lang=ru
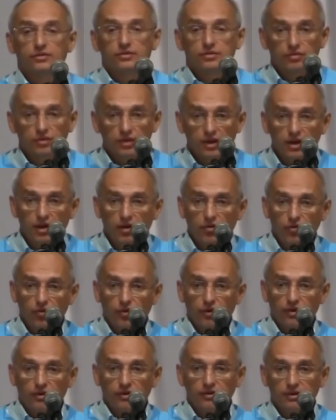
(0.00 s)
то есть он
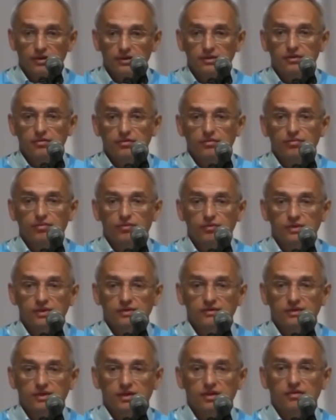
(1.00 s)
никакой, если он
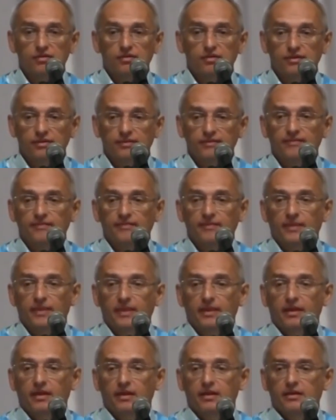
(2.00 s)
поздно встает.
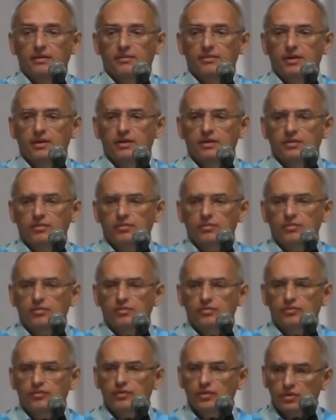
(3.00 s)

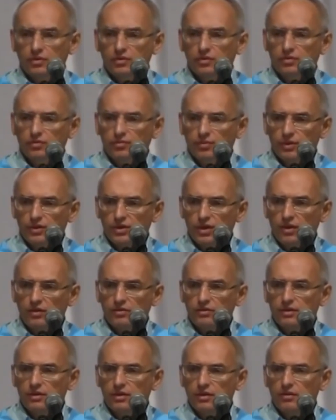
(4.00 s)
Поэтому вот,
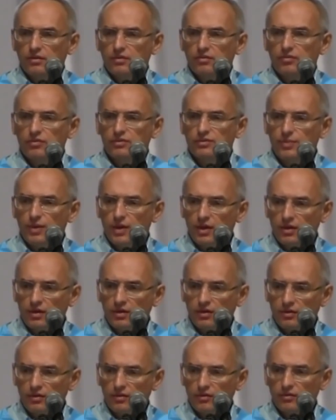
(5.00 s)
пожалуйста,
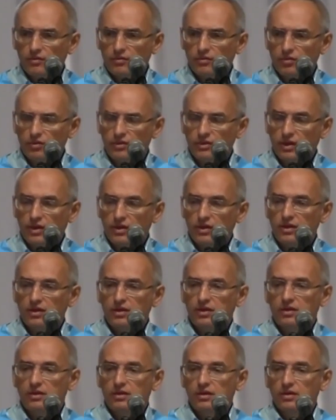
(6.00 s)
успех. То есть
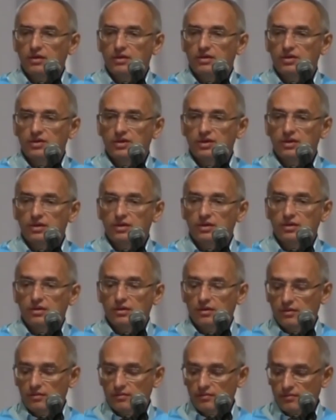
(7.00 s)
хотите жить
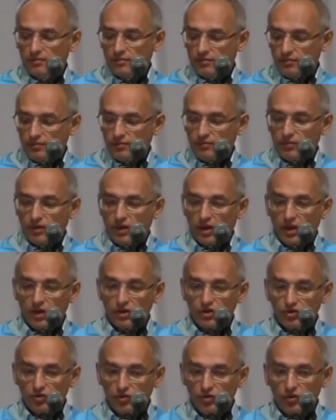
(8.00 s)

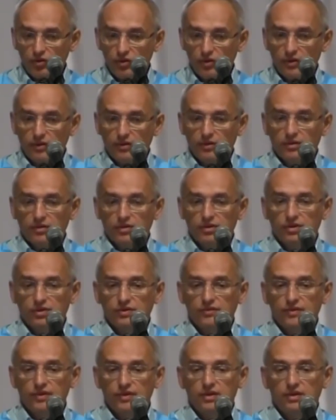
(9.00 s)
хорошо,
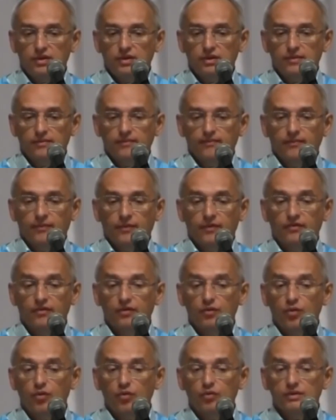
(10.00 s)
живите
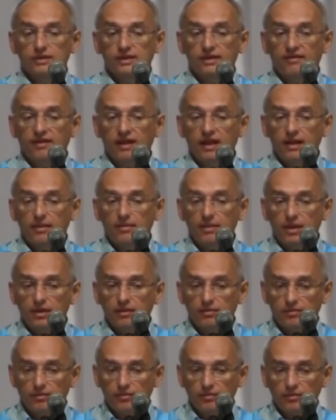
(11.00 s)
в ногу со
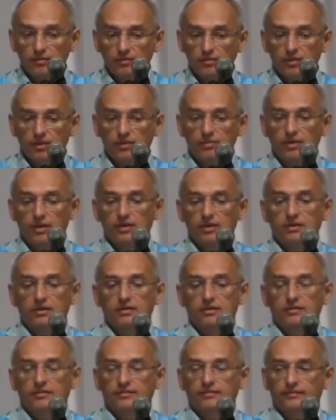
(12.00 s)
временем,
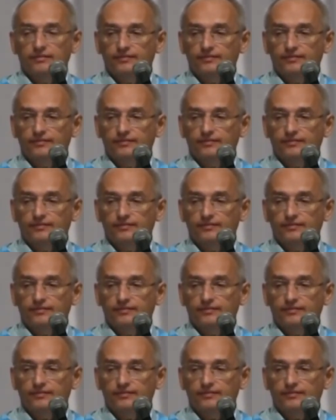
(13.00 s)
понимаете?